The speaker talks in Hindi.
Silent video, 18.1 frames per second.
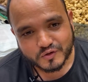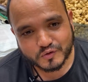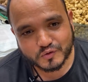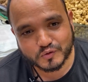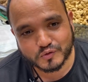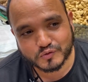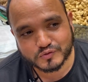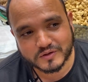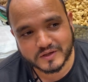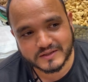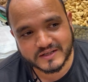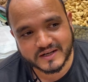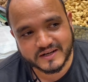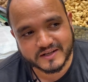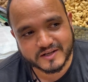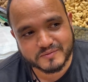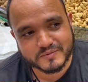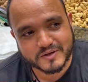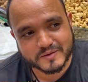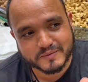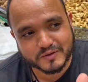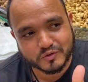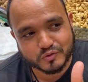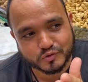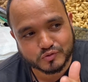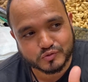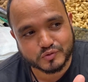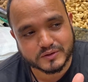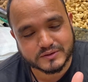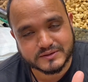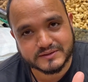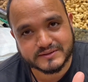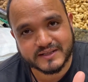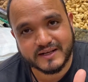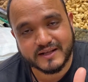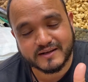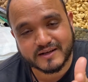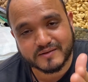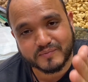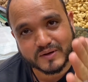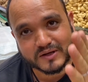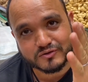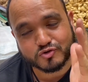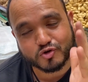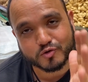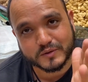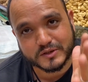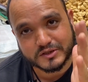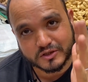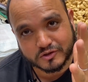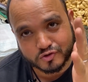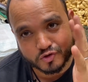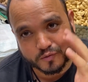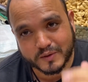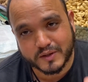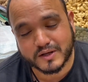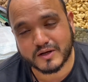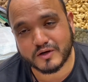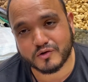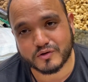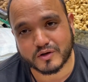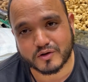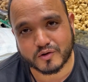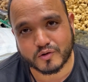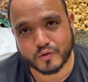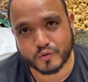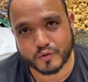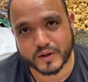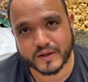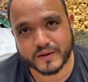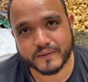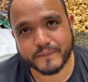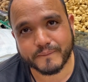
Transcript: तो उसका यानी कि हमारे पास दो से लेकर पाँच सौ रुपये छः सौ रुपये तक किलो तक अखरोट ये जो